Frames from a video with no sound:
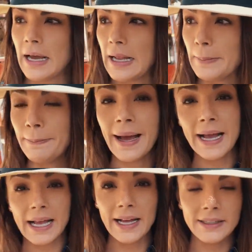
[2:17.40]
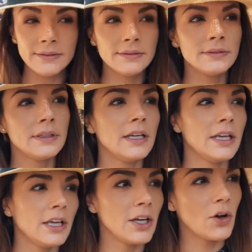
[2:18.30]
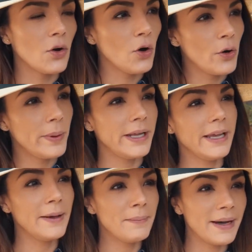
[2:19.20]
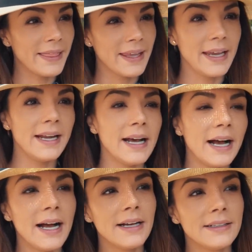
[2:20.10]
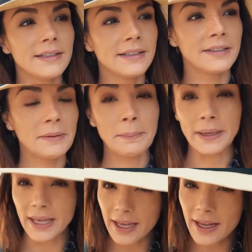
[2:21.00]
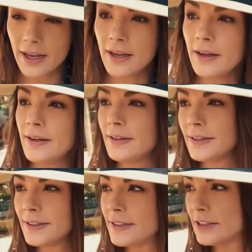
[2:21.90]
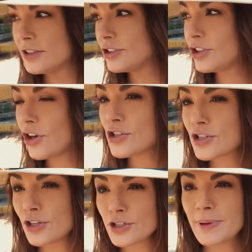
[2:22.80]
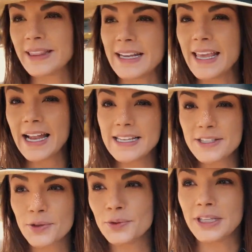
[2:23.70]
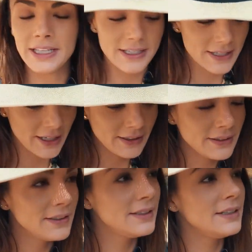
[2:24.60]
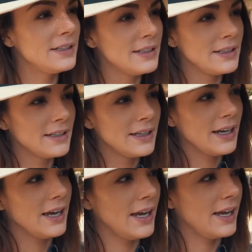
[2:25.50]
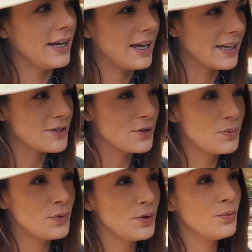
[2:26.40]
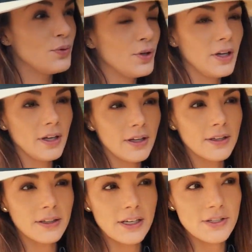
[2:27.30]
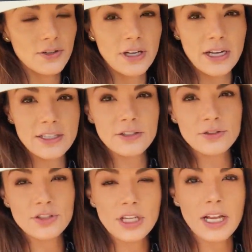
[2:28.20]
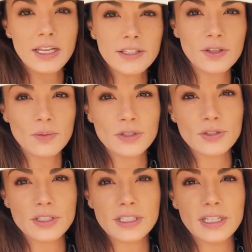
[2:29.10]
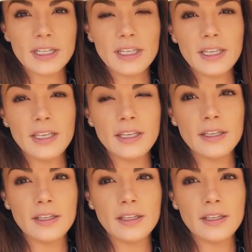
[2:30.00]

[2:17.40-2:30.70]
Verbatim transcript: Alpaca, cobre, madera, piel, todos son los materiales que utilizan. Eh, aquí son muy, muy tradicionales los chales, como estos que están aquí.